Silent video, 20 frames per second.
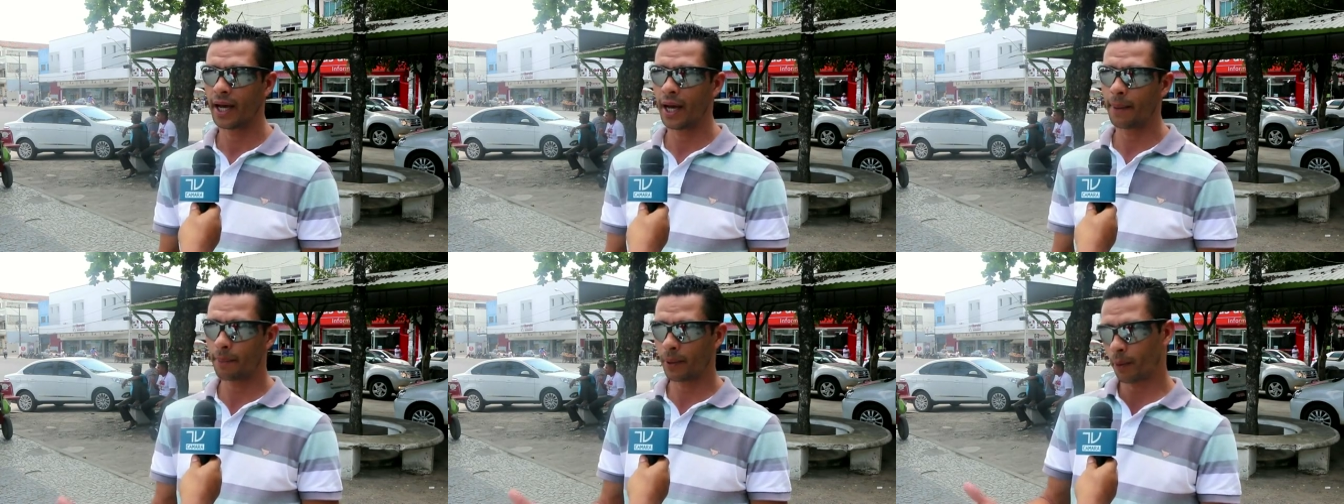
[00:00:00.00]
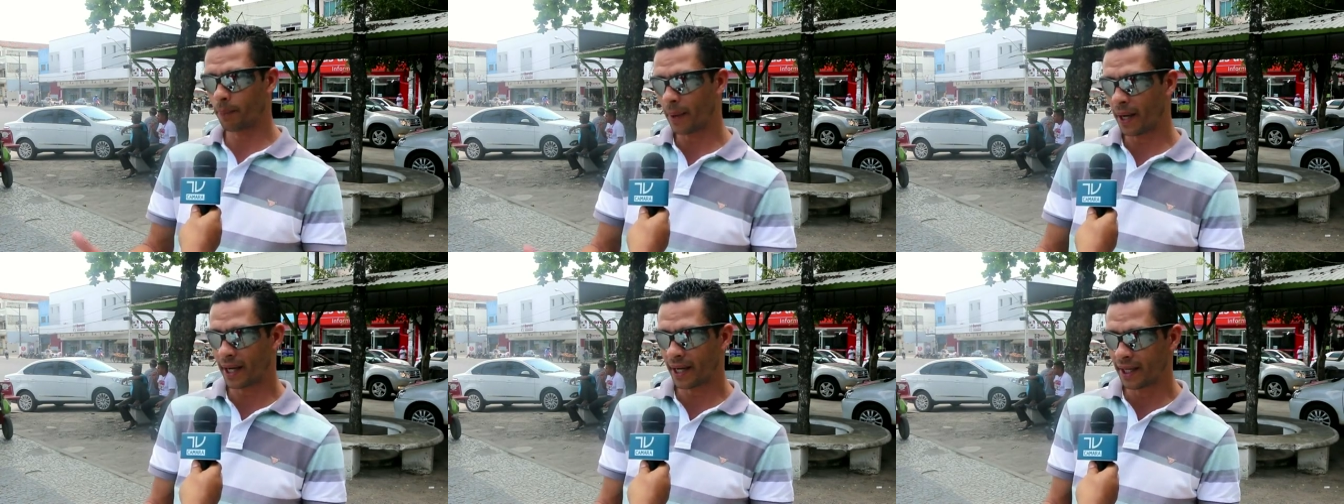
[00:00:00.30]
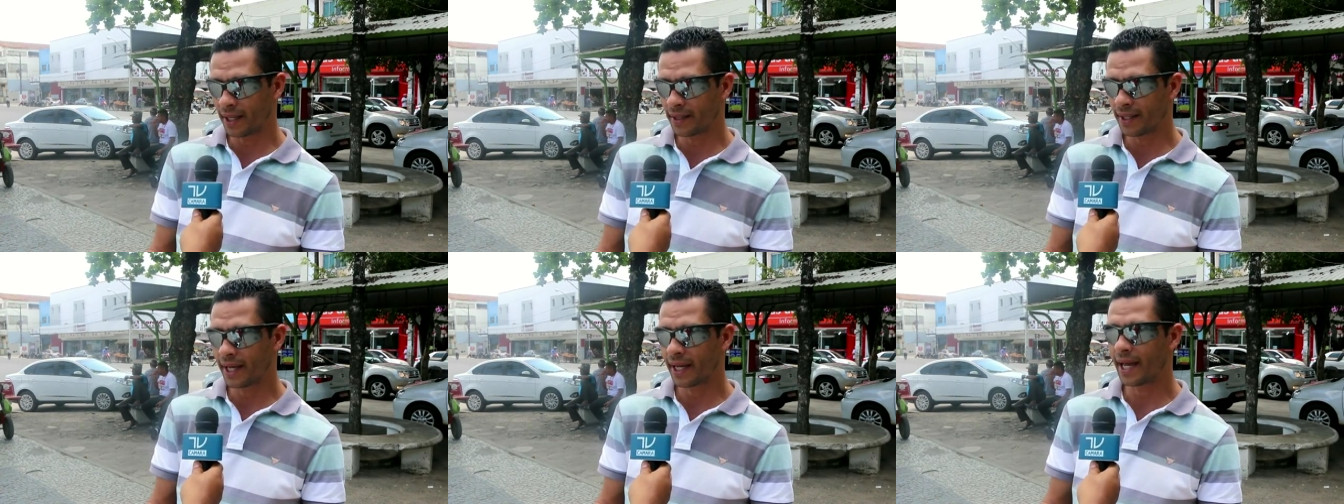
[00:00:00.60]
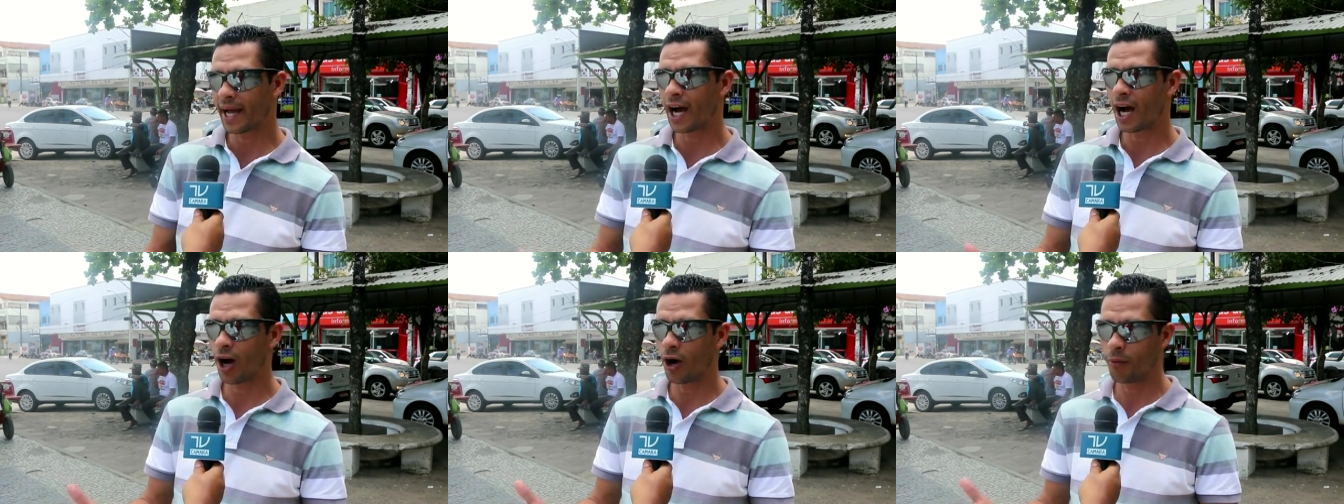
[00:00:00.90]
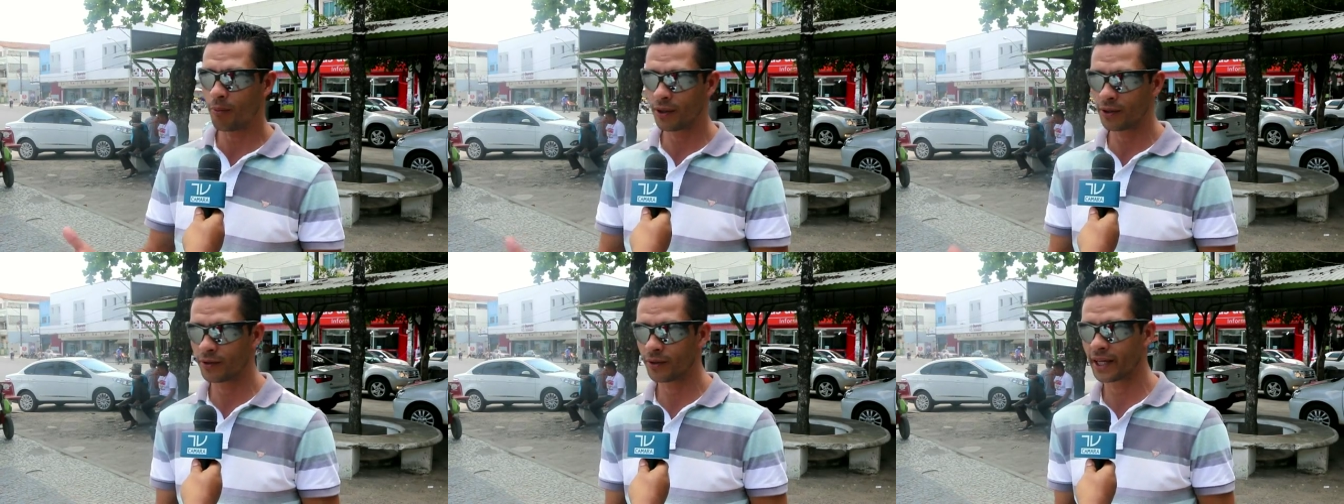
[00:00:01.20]
a propaganda é a
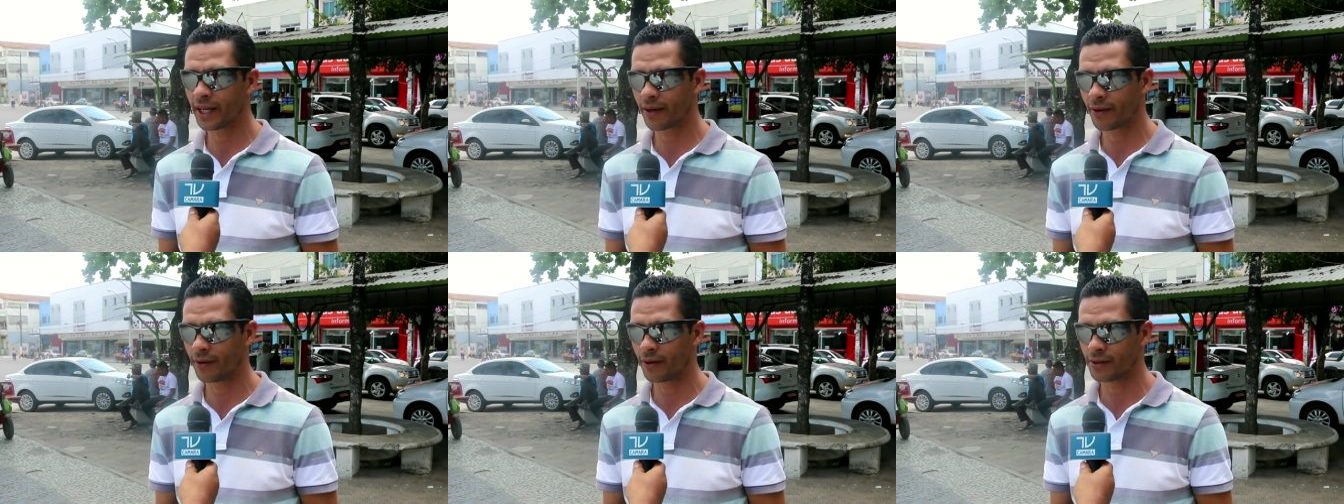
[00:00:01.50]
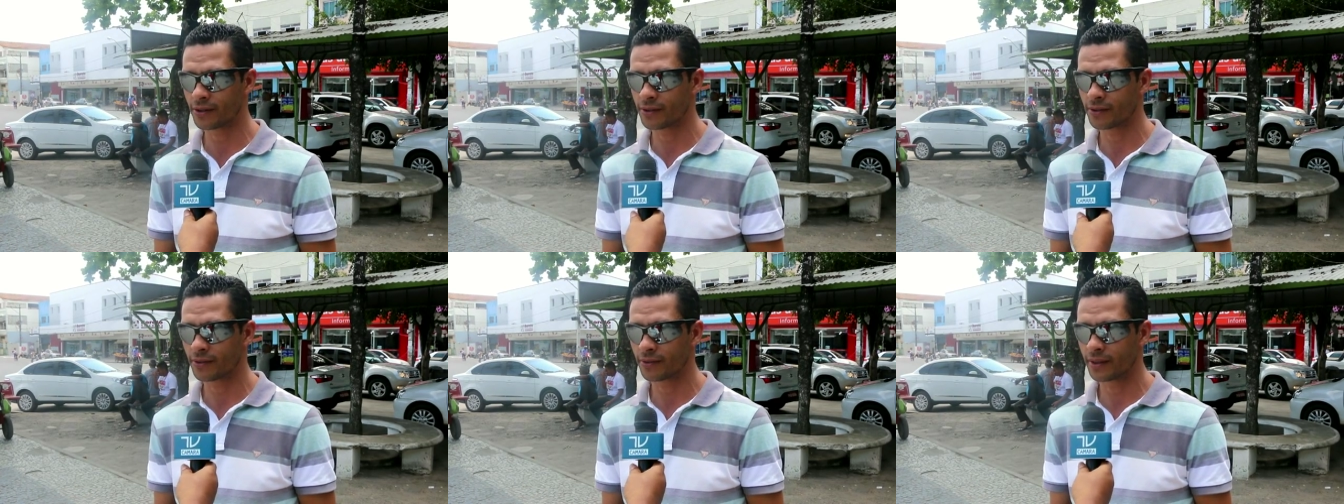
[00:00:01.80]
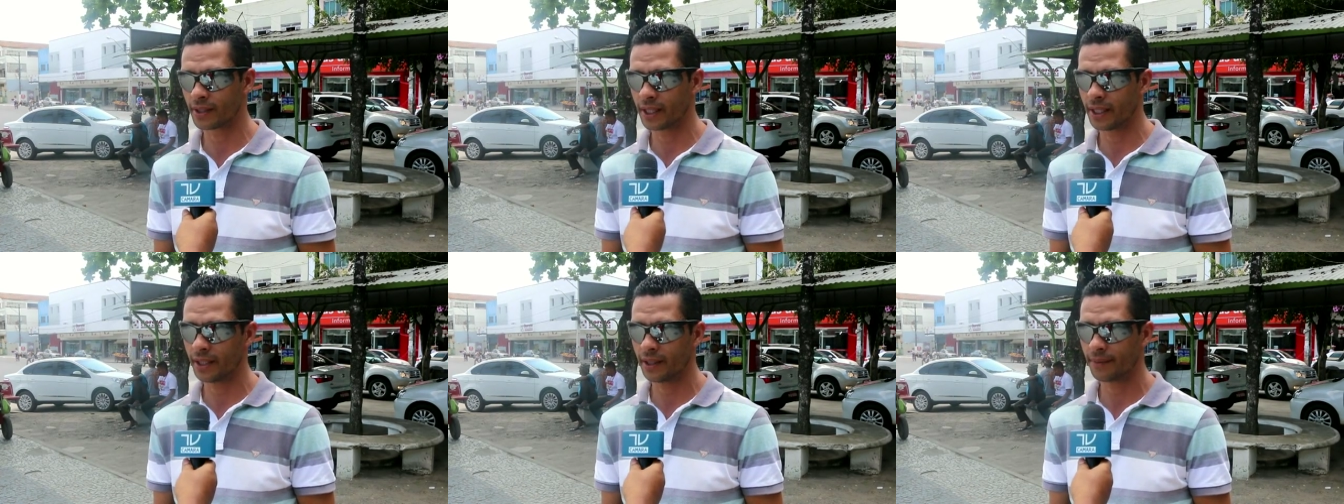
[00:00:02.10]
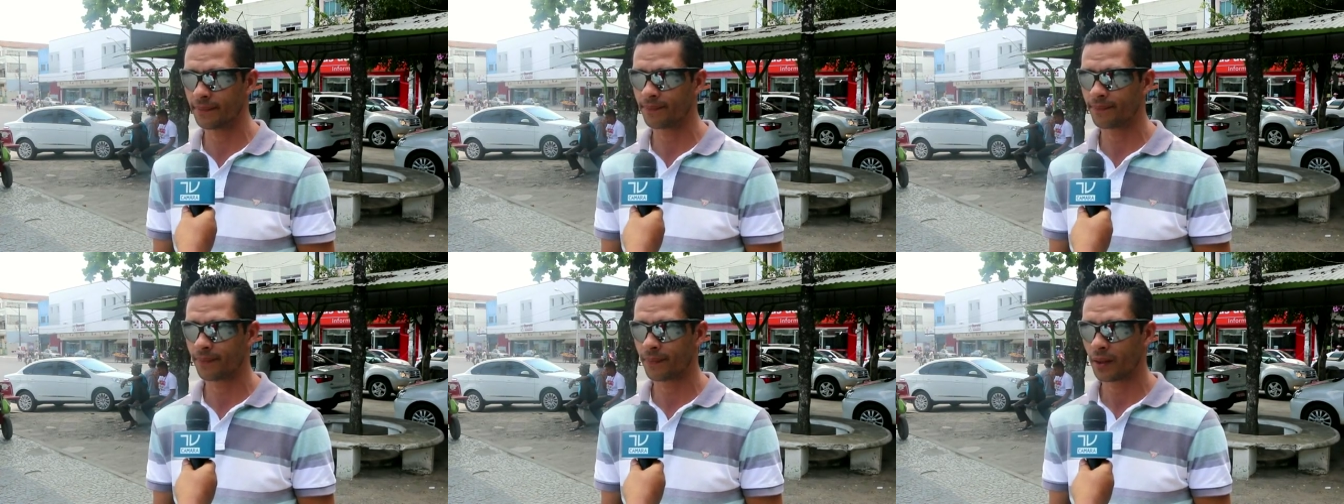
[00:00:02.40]
alma do negócio, né?